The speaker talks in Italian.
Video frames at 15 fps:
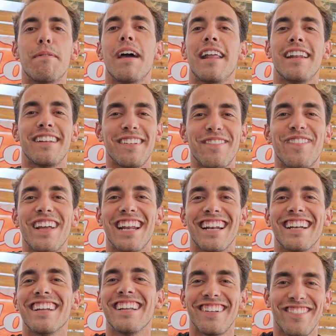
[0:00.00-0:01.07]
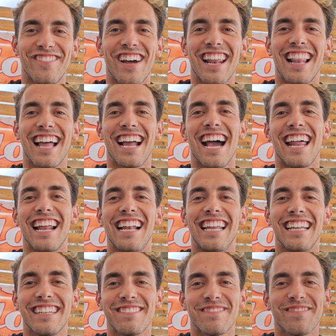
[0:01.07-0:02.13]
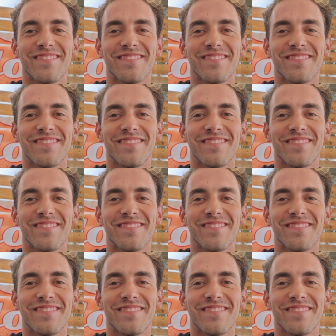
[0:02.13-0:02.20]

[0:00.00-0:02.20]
per, per fare la gara lì.